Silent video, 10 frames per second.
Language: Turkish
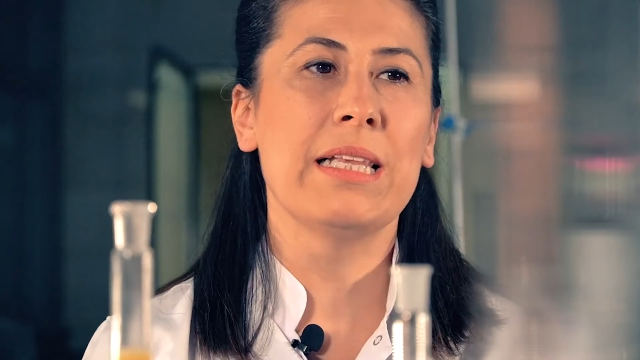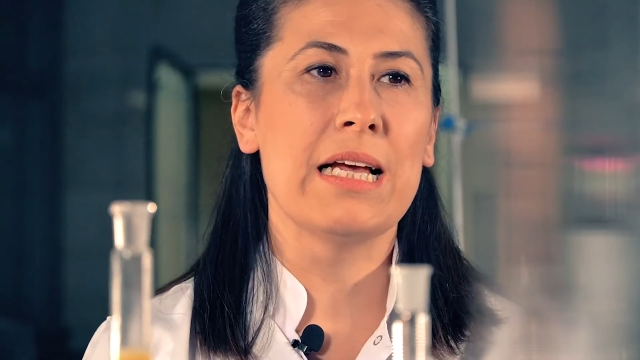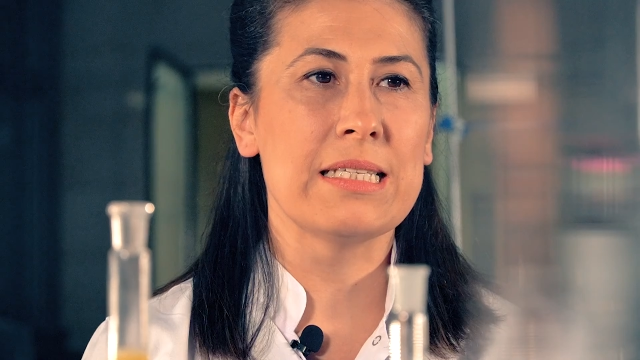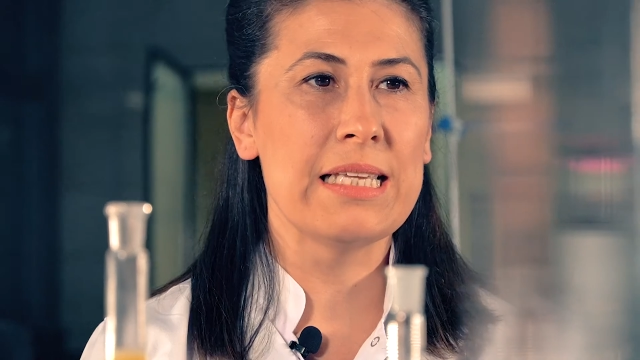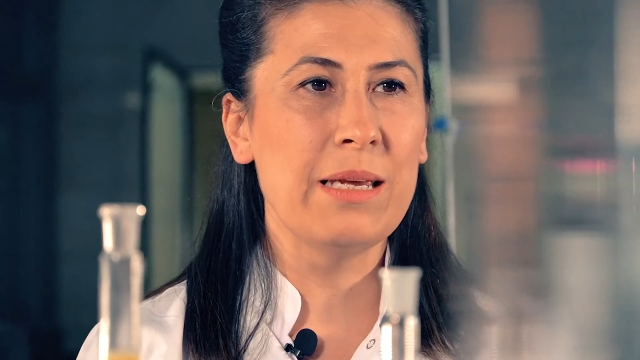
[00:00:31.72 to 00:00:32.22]

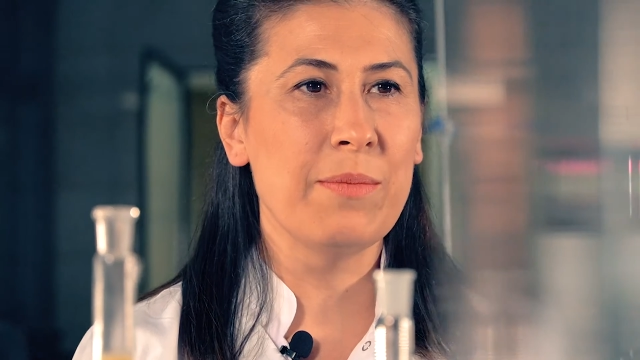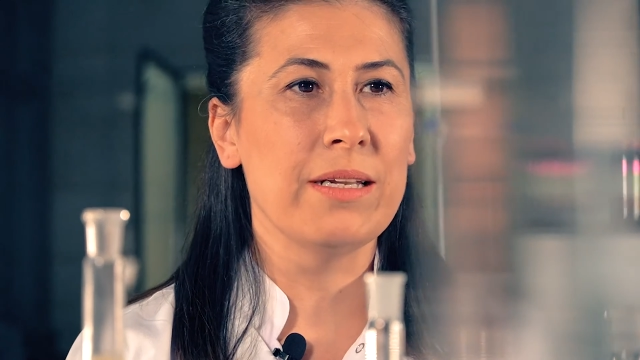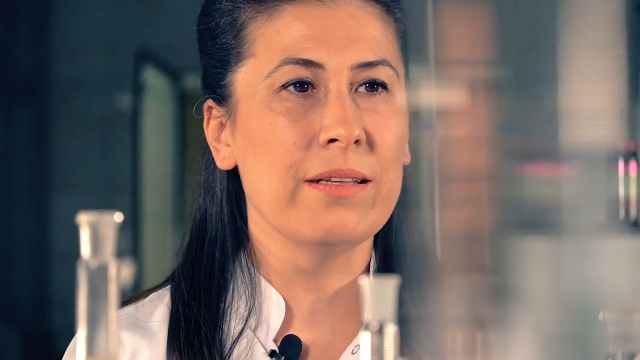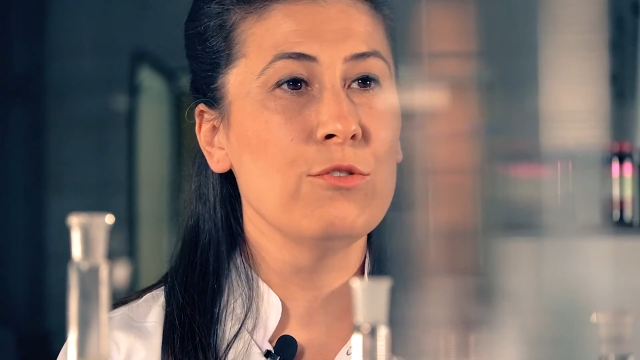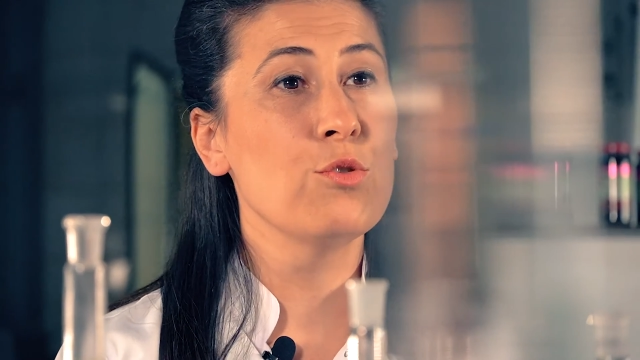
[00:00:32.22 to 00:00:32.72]
eden
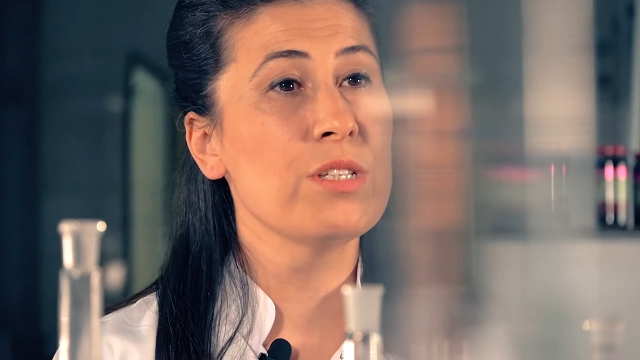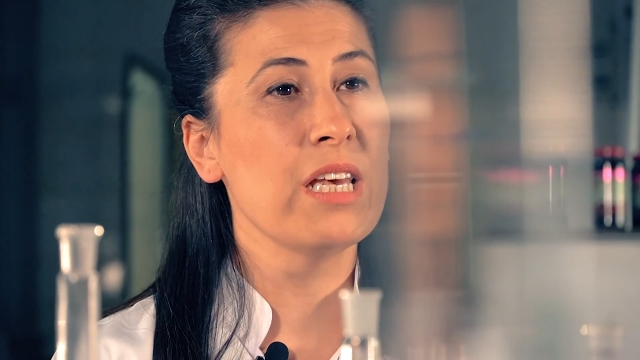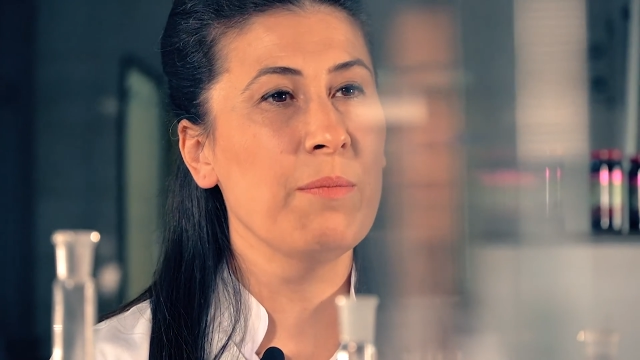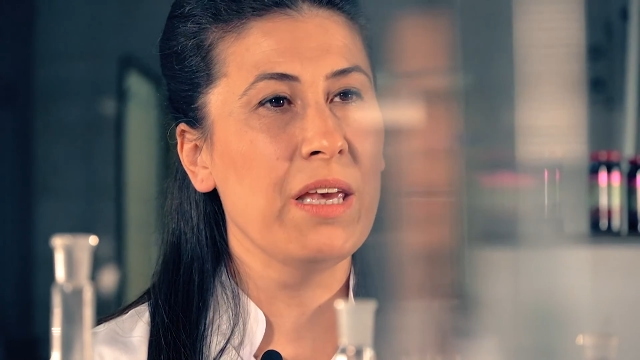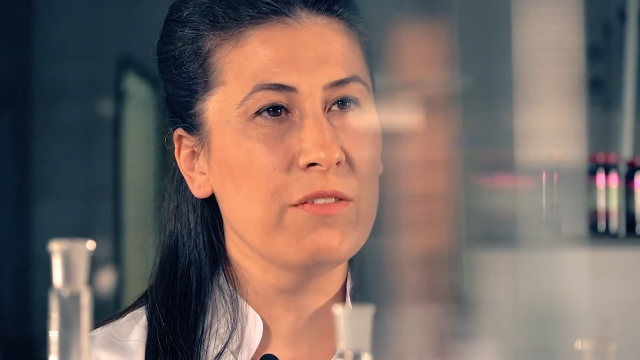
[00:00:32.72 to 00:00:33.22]
Seymen'in
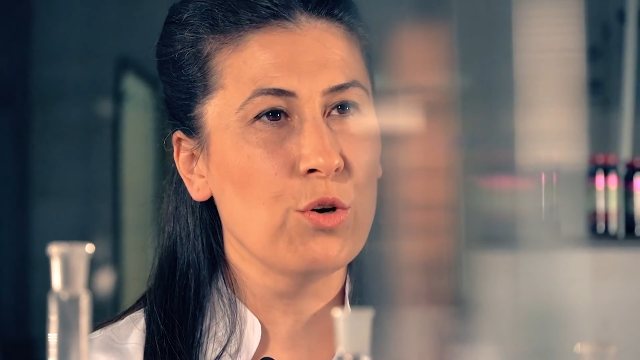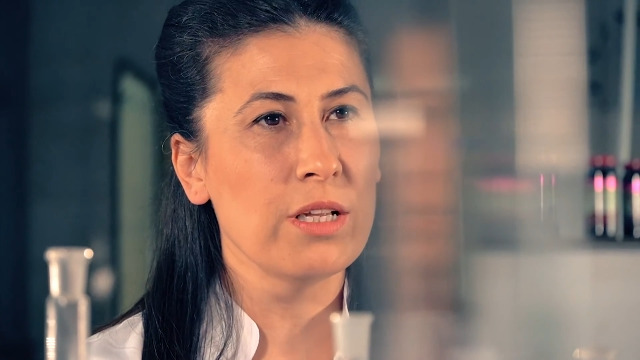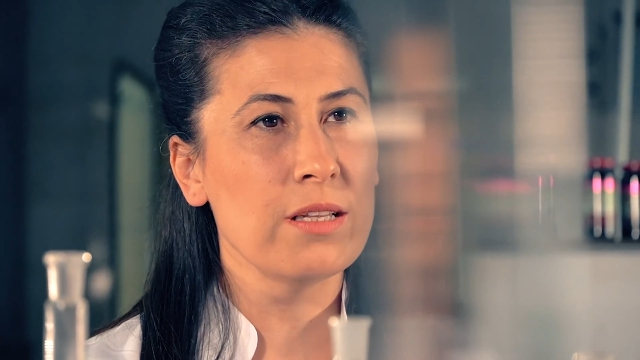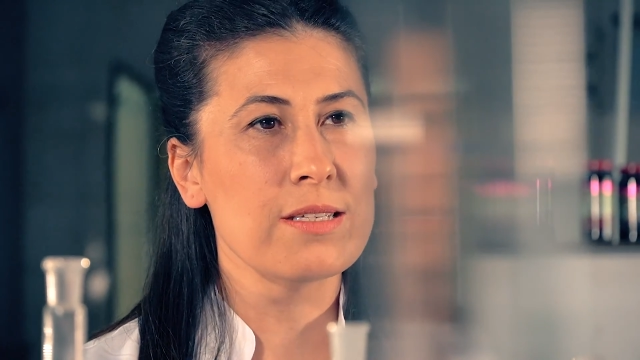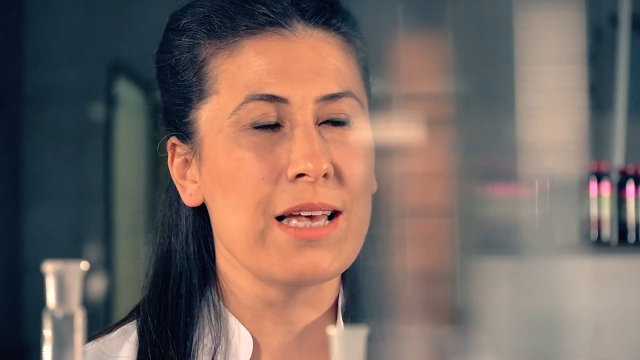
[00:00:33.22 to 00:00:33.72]
yüksek meyve
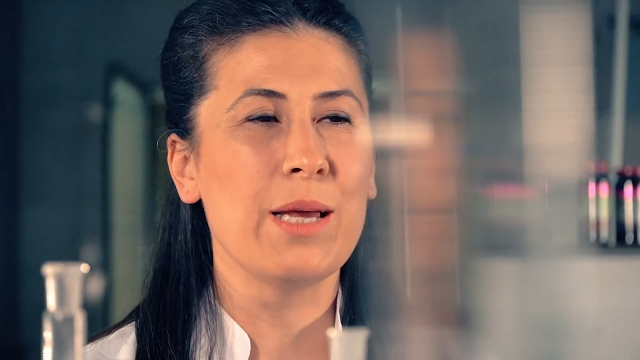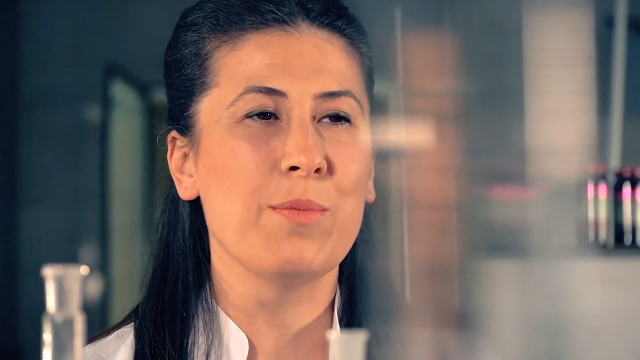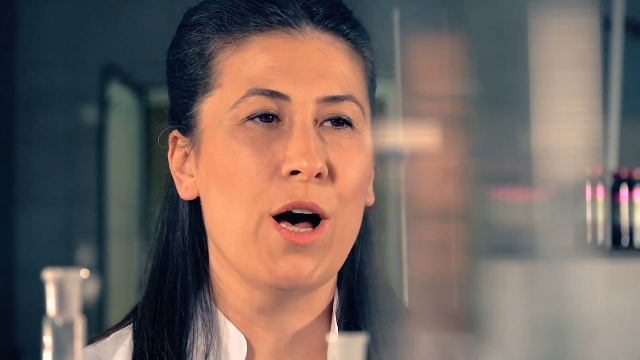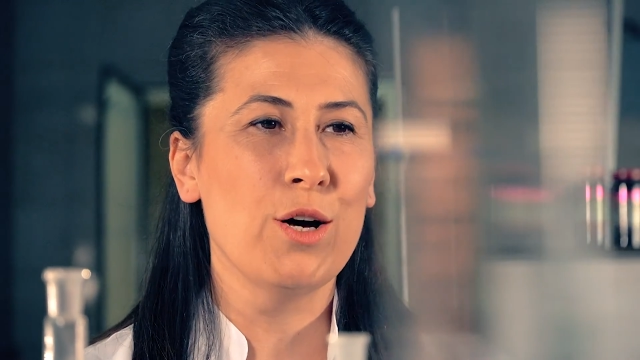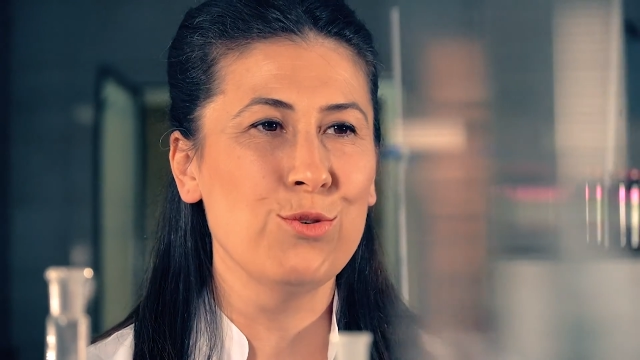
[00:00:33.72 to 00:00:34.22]
oranına
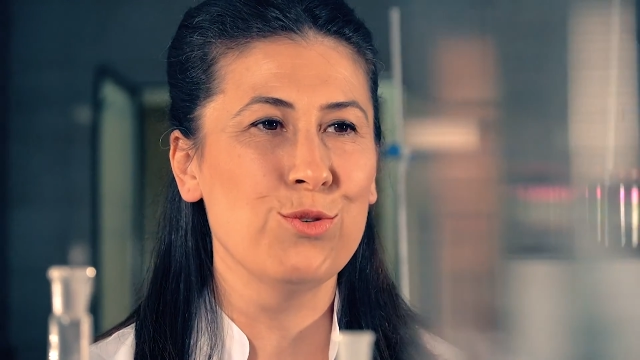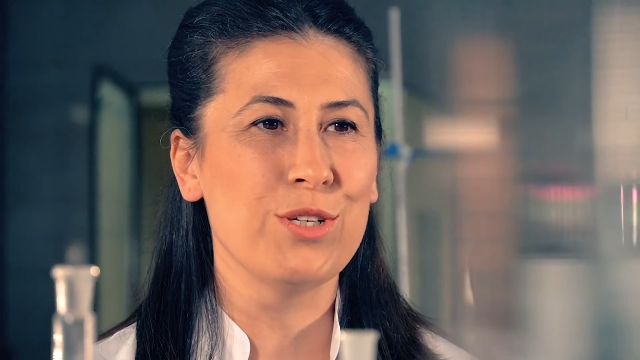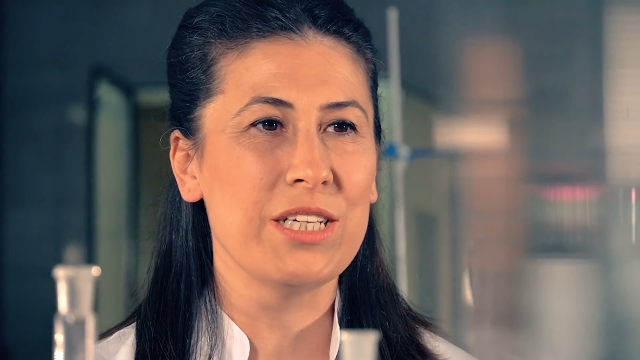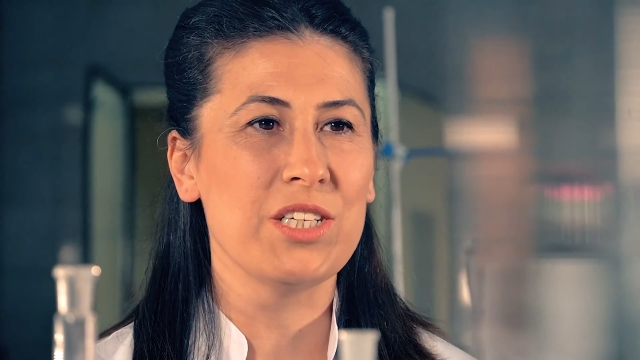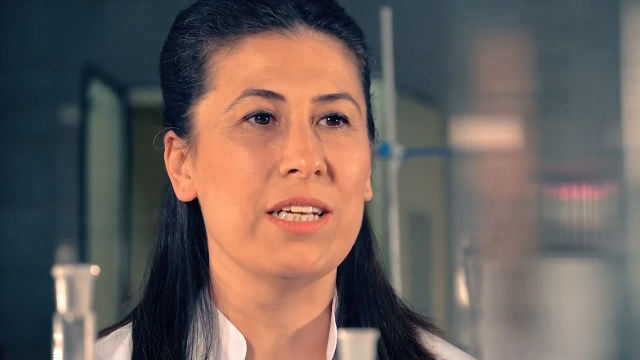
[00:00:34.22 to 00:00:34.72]
sahip
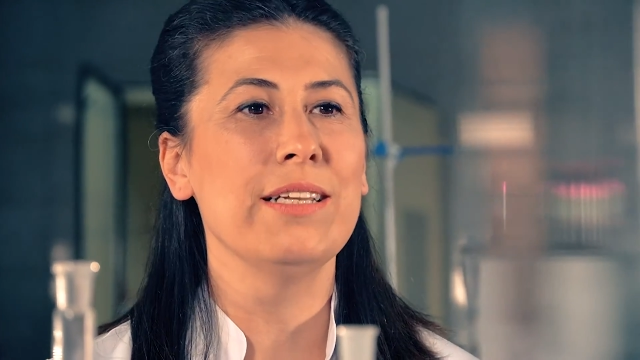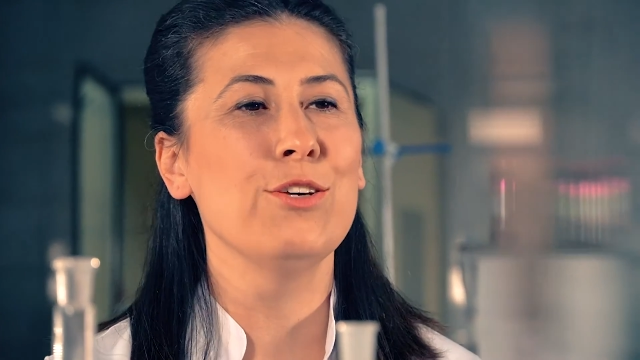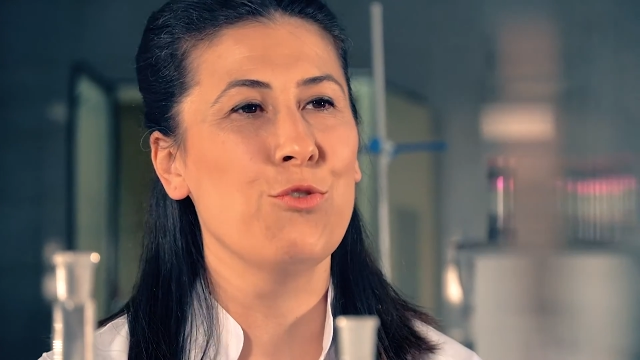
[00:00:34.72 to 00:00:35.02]
ahududu reçelini